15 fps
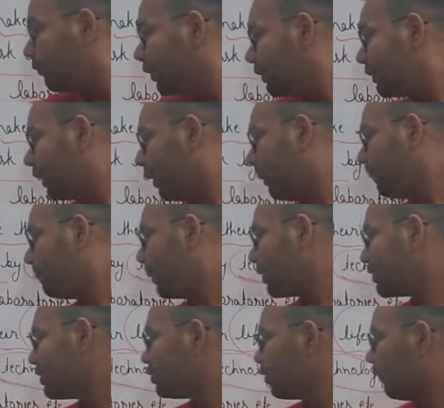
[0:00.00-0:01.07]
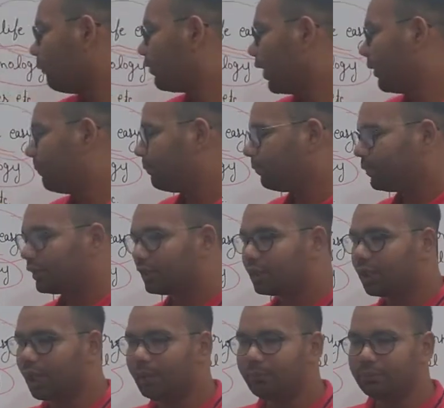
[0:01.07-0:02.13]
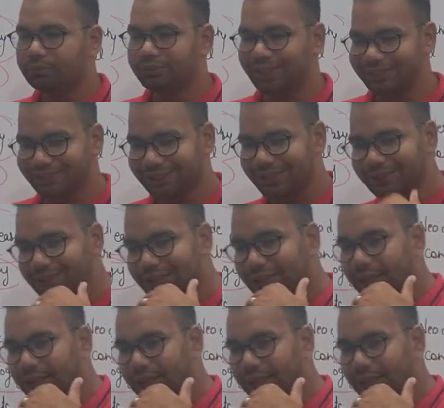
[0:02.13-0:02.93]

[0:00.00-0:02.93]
विद द पासिस ऑफ टाइम टाइम जैसे जैसे